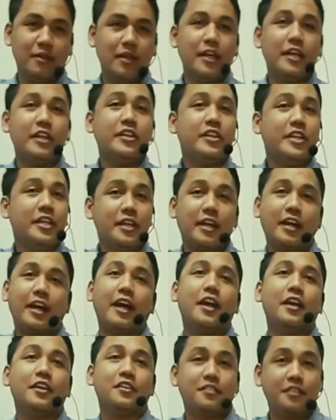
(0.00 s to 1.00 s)
hindi ka
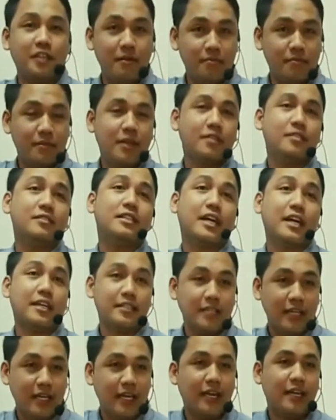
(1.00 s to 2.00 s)
exempted sa
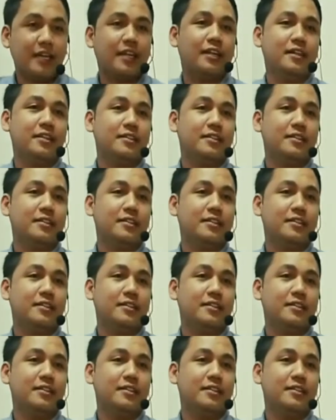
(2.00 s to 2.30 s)
kasalanan.